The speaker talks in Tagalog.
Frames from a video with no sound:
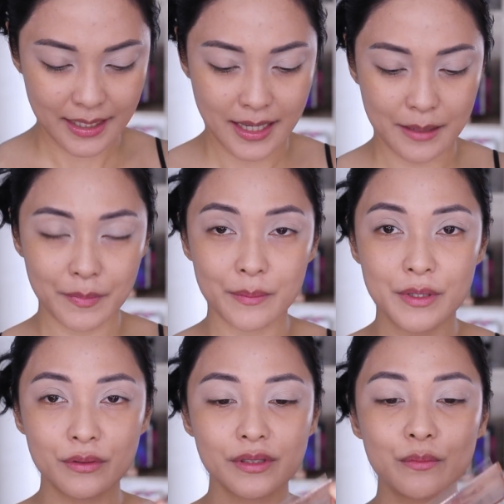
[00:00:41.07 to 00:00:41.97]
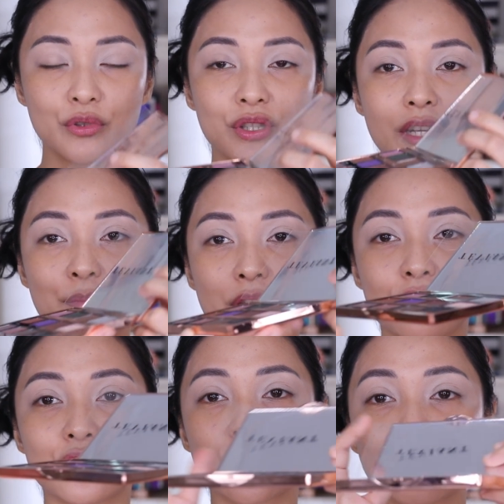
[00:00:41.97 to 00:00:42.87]
Yan. Pag binuksan mo siya,
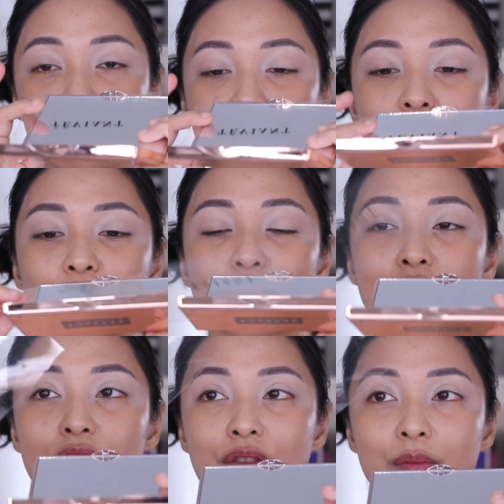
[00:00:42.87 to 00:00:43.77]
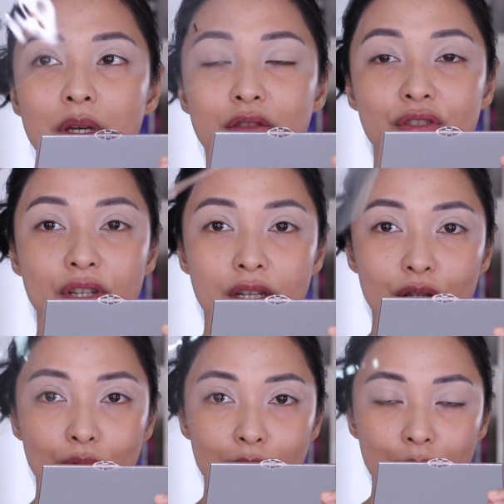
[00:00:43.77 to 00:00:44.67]
meron siya ng mirror, tapos meron siya
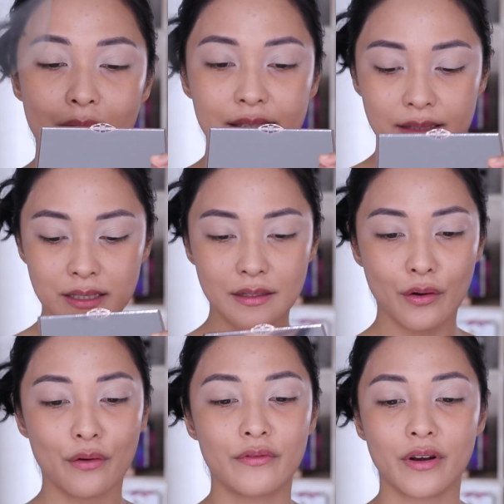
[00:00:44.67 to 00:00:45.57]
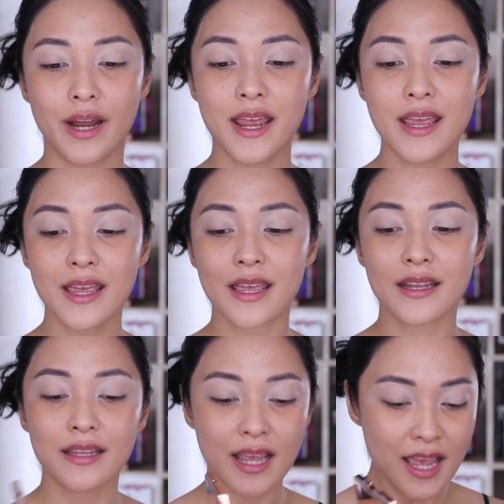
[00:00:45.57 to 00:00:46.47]
nitong plastic na cover.
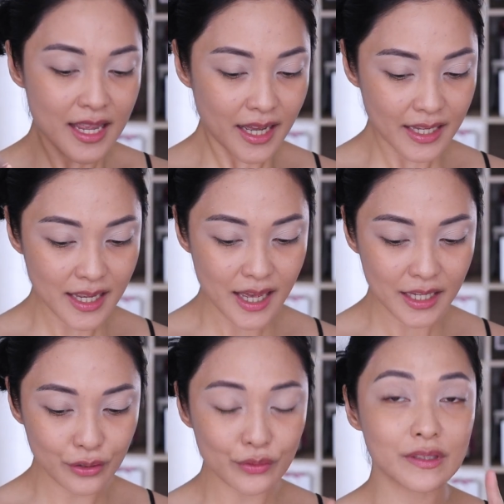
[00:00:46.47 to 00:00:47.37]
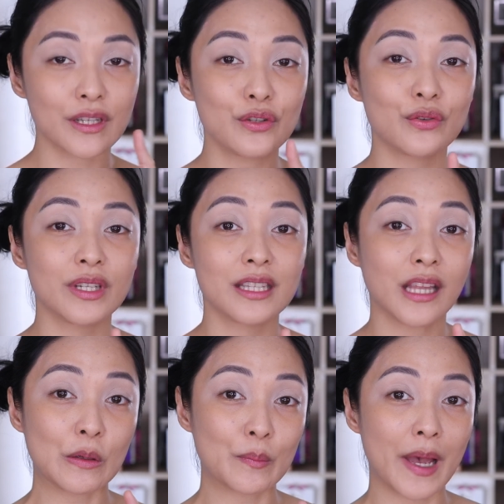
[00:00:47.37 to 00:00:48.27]
And, kaya itong
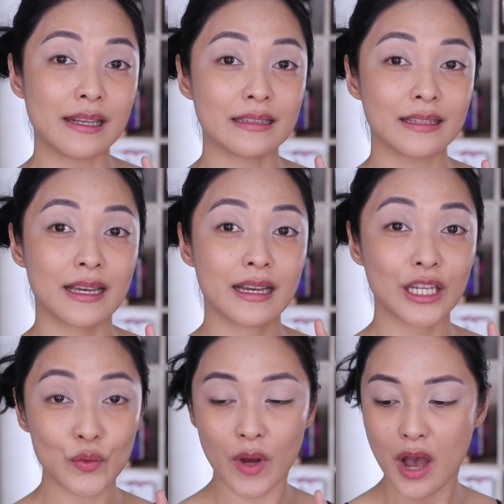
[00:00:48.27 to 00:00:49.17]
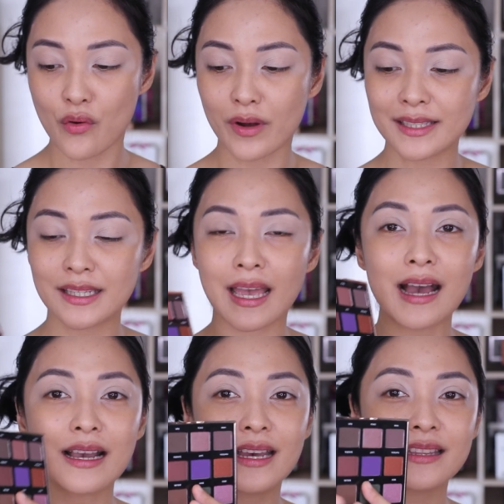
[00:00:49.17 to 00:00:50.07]
senyorita, yung palette na kinuha ko kasi
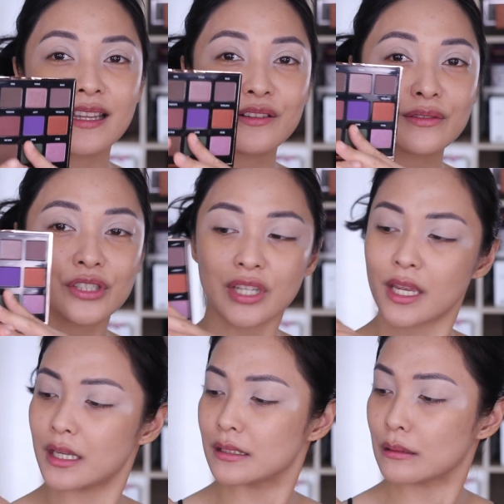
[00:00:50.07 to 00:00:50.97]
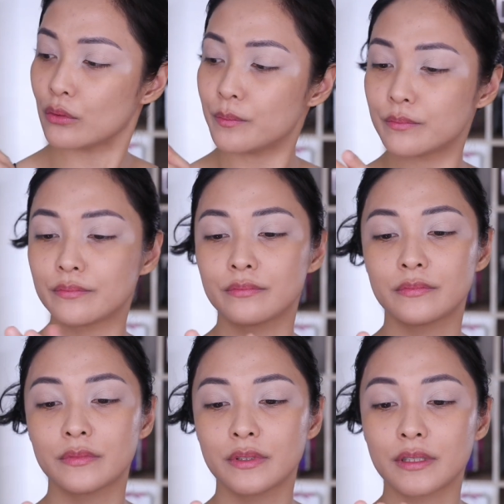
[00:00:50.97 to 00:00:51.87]
ang ganda ng shades. Oh,
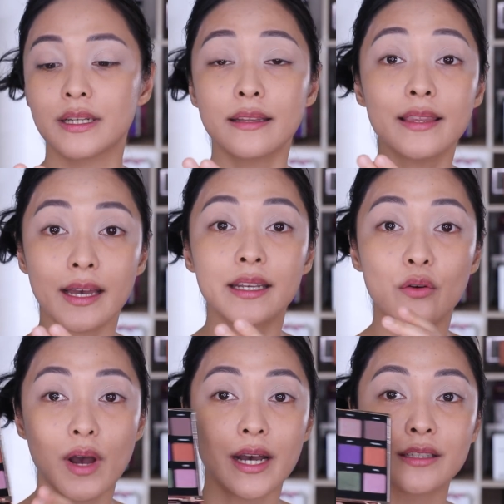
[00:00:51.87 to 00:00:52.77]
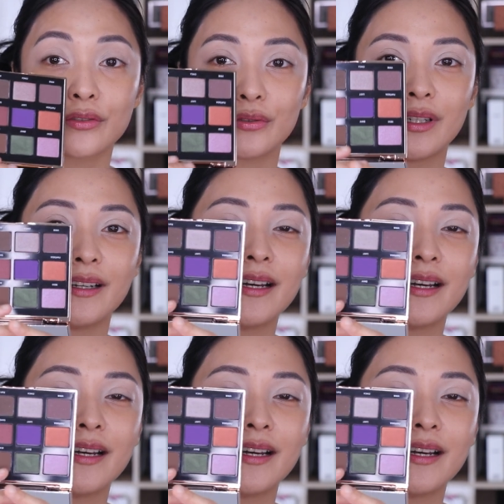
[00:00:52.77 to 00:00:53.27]
ganda. Hinawakan ko.